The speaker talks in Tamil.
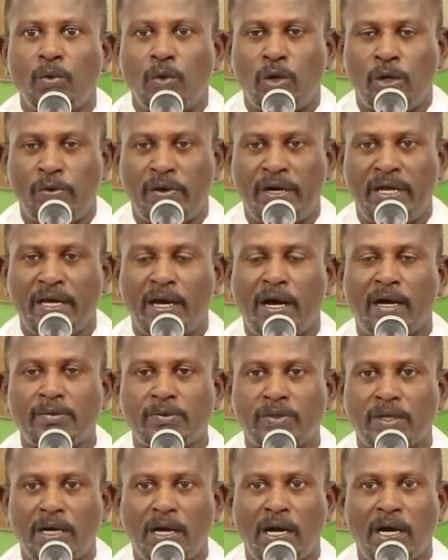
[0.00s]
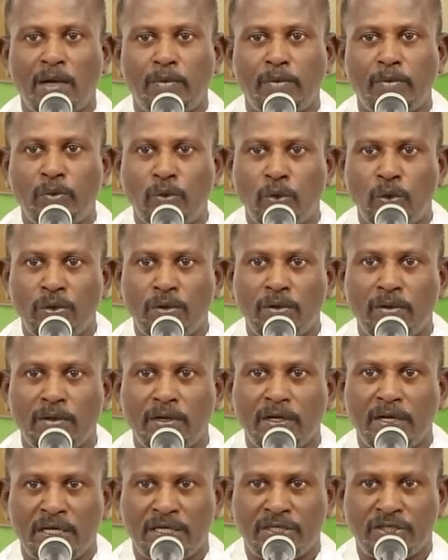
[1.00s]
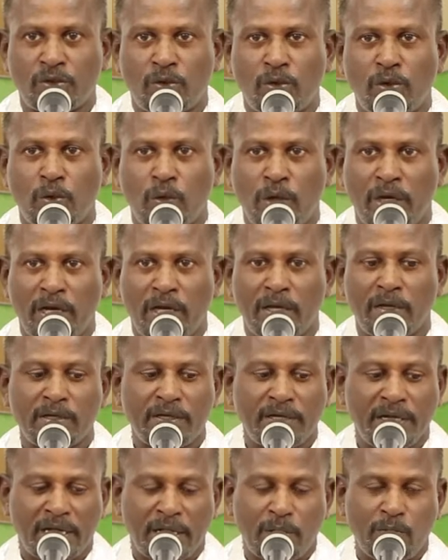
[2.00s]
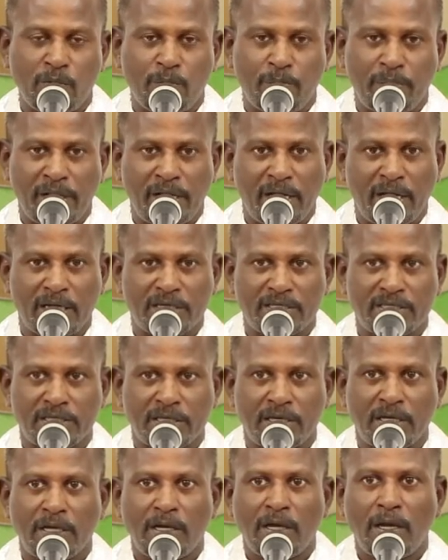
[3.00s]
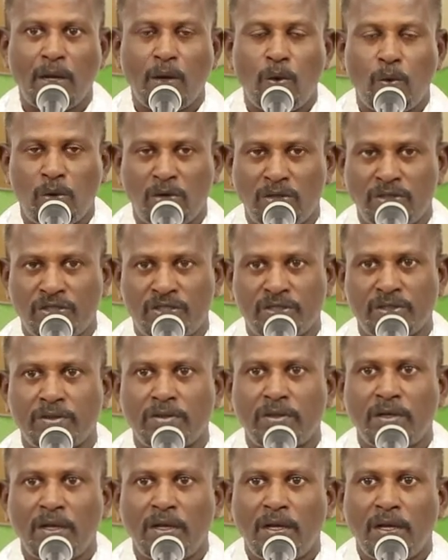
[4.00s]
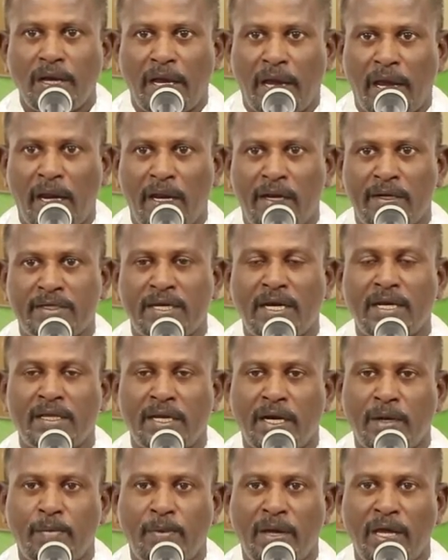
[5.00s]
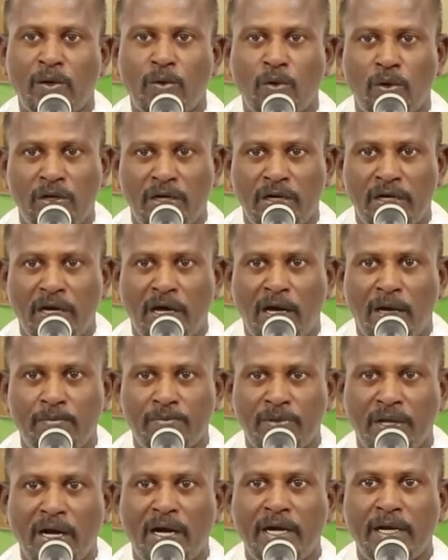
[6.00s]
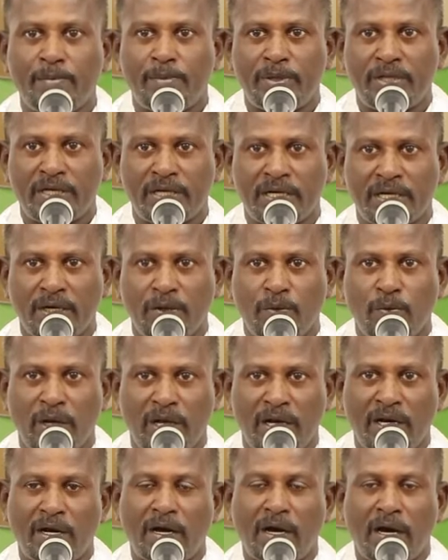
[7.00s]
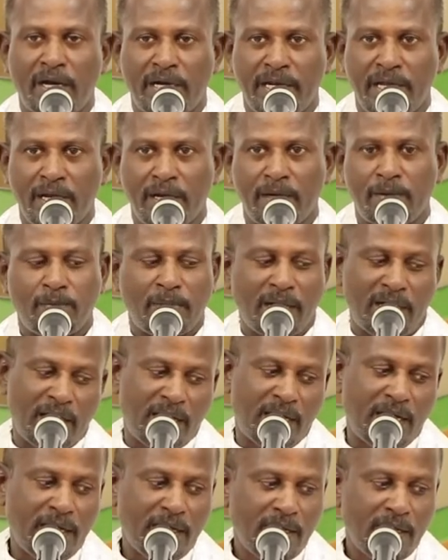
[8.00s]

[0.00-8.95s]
ஒருவேளை யாத்திராகும் நூல் இன்றோடு கூட நிறைவு பெறுகின்ற ஒன்று ஏனென்றால் இதனை மேற்கொண்டு நாம் தியானிப்பதற்கு வேறு காரியங்களும் அல்ல